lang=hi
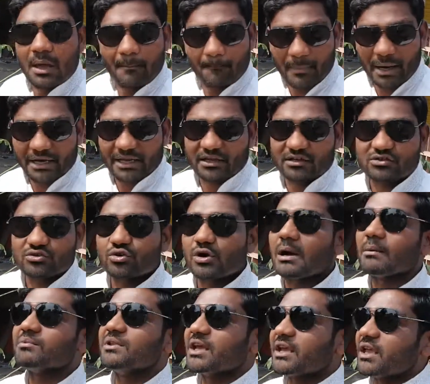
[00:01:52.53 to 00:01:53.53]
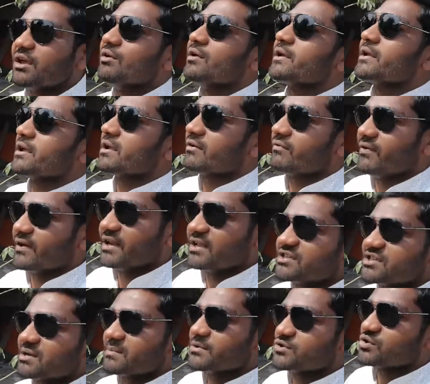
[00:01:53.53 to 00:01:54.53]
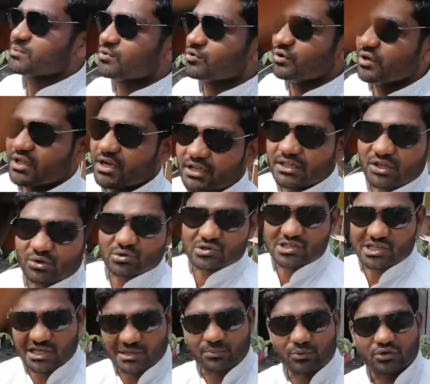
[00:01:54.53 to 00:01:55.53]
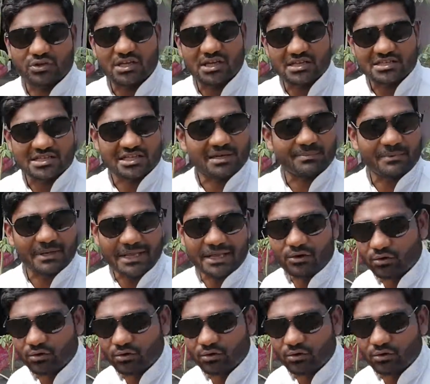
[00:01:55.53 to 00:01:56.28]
बाकी जो आप देखे हैं कि फर्नीचर में जो भी गुंडी रहती है वो स्लिप होती है स्लिप नहीं